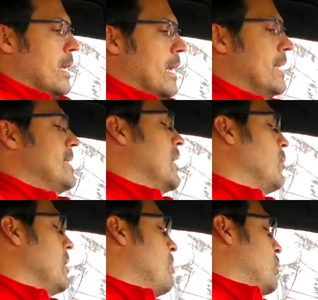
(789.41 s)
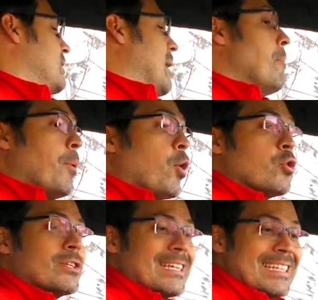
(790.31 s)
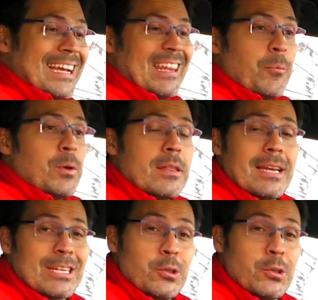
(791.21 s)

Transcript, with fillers: este Audi pues tampoco es que se quede muy atrás,